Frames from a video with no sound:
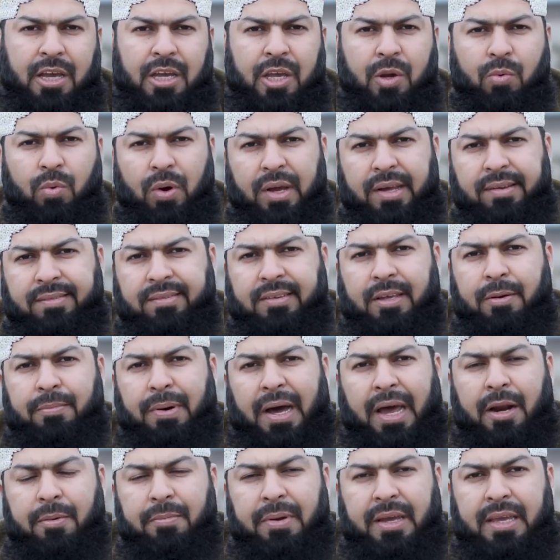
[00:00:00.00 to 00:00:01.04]
कि वो इसके
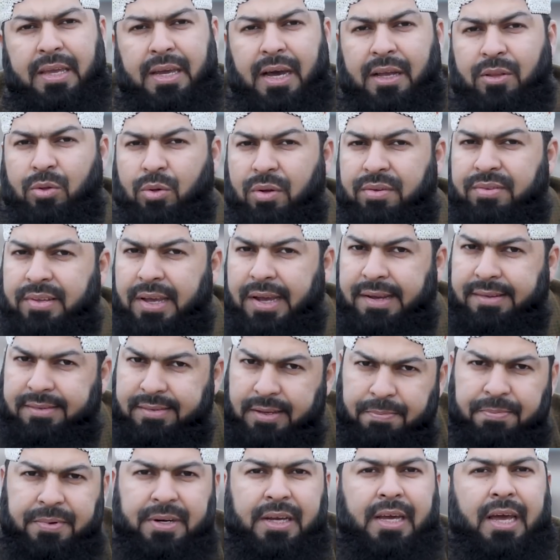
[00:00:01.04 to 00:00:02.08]
बारे में या तो इसे
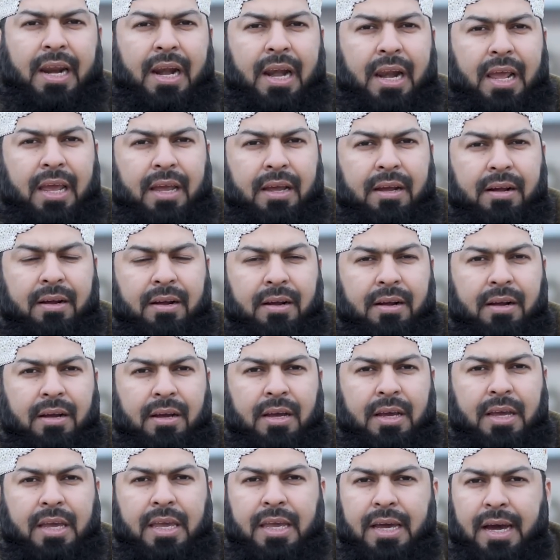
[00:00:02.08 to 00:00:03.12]
एक्सेप्ट कर लें
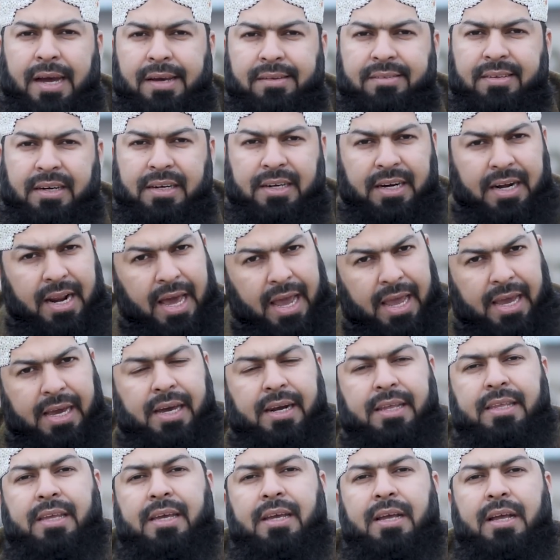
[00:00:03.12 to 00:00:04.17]
या इसे डिनाई
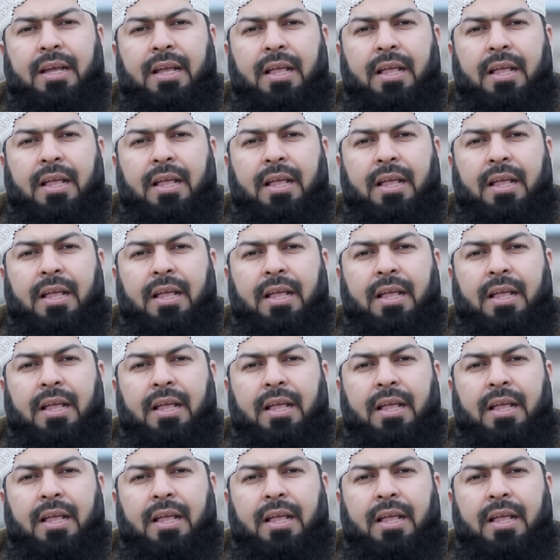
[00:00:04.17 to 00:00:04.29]
कर दें